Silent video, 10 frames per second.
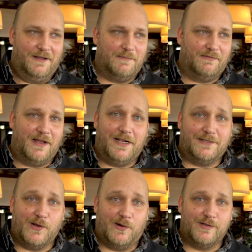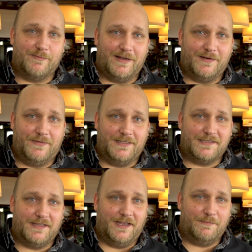Ja, man war halt zu Hause, man hatte viel
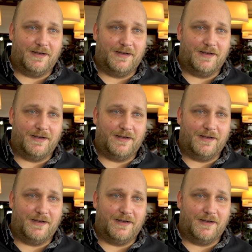Zeit,